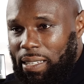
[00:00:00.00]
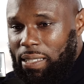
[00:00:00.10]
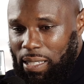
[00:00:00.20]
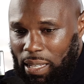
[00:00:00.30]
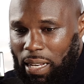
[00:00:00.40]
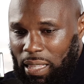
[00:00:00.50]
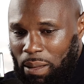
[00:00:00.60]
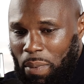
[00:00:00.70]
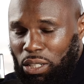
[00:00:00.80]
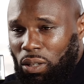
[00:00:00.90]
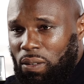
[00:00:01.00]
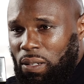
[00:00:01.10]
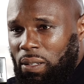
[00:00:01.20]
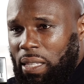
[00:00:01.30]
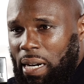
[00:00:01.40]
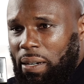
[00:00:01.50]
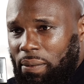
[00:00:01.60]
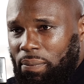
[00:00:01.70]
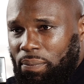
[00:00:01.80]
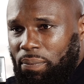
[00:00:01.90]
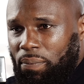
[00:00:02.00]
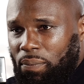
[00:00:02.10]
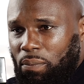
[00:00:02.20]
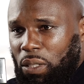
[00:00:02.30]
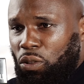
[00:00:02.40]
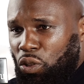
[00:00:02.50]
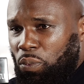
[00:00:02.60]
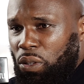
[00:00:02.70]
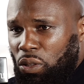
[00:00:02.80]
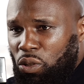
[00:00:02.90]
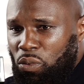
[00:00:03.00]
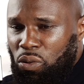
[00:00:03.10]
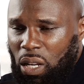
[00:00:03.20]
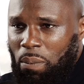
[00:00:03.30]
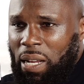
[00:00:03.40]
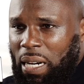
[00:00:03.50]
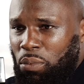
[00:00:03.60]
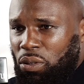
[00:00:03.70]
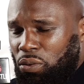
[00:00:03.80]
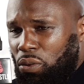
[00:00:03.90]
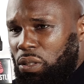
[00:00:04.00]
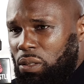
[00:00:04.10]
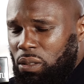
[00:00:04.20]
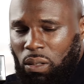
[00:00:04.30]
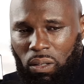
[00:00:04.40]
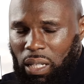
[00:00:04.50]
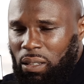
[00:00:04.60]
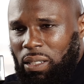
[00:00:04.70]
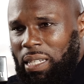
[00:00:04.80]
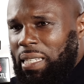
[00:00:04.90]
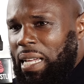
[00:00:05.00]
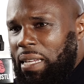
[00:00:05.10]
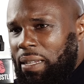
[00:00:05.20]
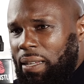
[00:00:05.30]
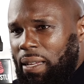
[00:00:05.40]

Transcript: C'est la démarche transcendantale. Mhm. Parce que je pense que je me suis câblé à la bonne source, sans rentrer dans des détails.